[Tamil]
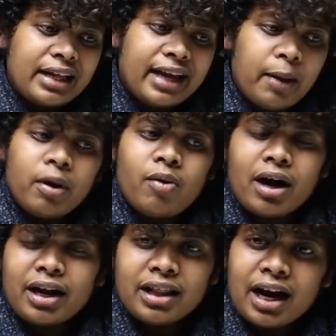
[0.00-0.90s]
இந்த கேமரா
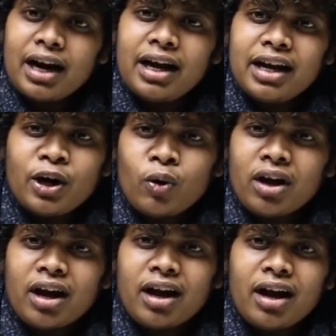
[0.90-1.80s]
வாங்கினதுனால
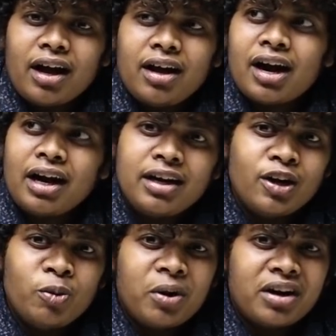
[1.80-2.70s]
என்னோட
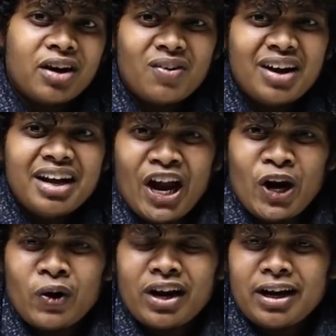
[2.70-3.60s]
கண்டென்ட்டும் பெட்டர் ஆகல
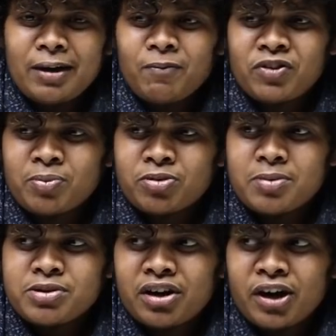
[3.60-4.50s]
என்னோட
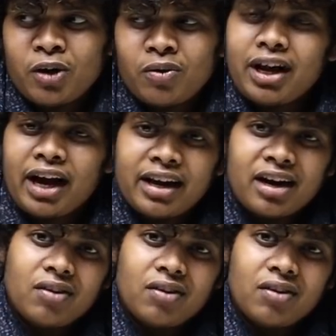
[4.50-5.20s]
சப்ஸ்கிரிப்ஷன் ரேட்டும் வந்து ஹையர்